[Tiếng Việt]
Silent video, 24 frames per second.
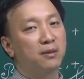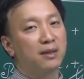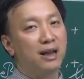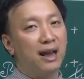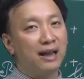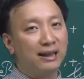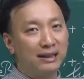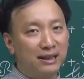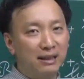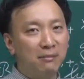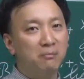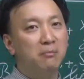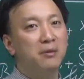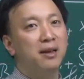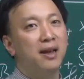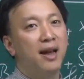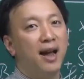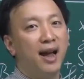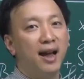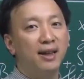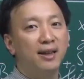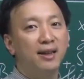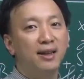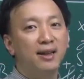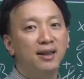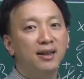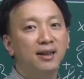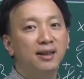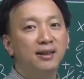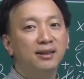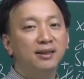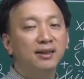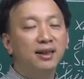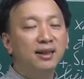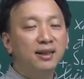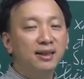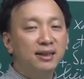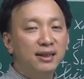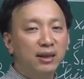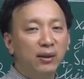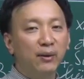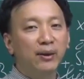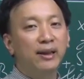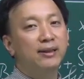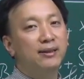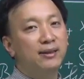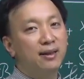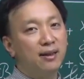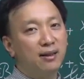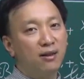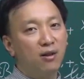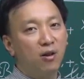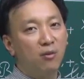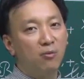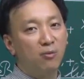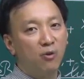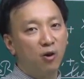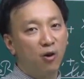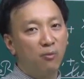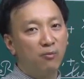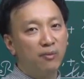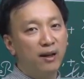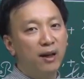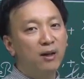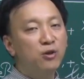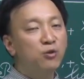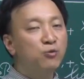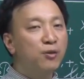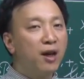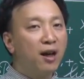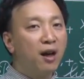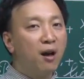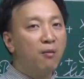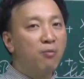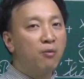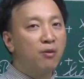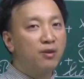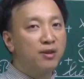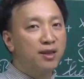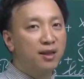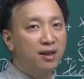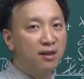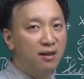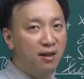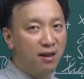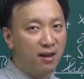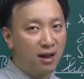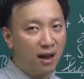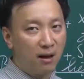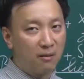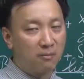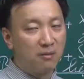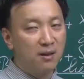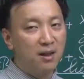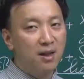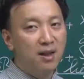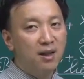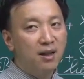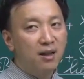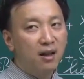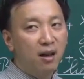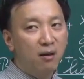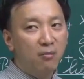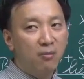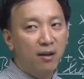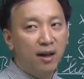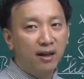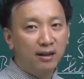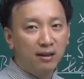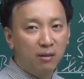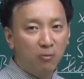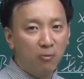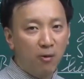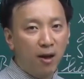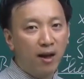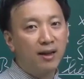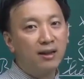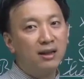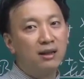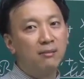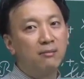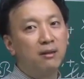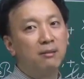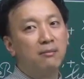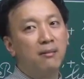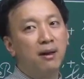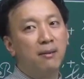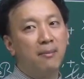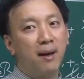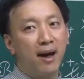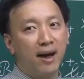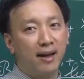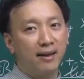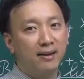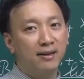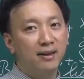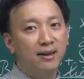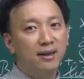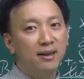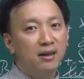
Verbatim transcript: cả kiến thức 12 rất nhiều kiến thức ôm đồm nếu chúng ta không có chiến lược học không hệ thống hóa kiến thức với bài bản